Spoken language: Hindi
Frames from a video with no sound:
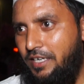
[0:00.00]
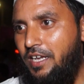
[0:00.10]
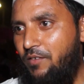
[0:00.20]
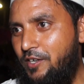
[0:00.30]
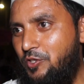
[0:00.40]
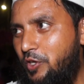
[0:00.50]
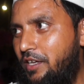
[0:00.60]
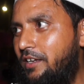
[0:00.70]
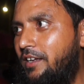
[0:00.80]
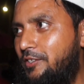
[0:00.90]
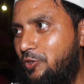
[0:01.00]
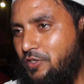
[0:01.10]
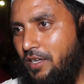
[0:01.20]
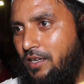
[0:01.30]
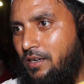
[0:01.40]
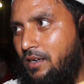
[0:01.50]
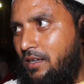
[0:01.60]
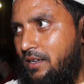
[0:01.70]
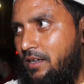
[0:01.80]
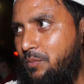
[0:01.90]
दिल की आवाज़ तो ये है कि हिंदुस्तान
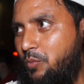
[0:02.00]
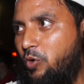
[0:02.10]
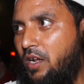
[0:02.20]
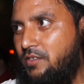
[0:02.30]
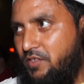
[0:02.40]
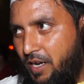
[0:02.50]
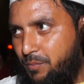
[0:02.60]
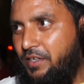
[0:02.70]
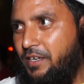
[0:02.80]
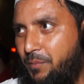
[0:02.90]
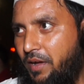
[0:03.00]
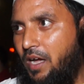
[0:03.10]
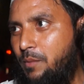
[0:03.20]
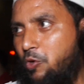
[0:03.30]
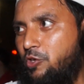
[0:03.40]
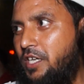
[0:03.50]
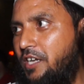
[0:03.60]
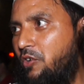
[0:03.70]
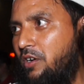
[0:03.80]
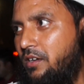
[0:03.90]
पूरा सलामती का पैगाम होना
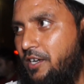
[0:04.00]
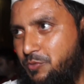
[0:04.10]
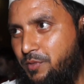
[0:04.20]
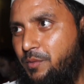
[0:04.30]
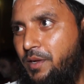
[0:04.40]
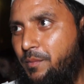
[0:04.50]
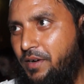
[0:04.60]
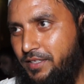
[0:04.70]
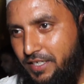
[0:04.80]
चाहिए और कश्मीर भी हमारे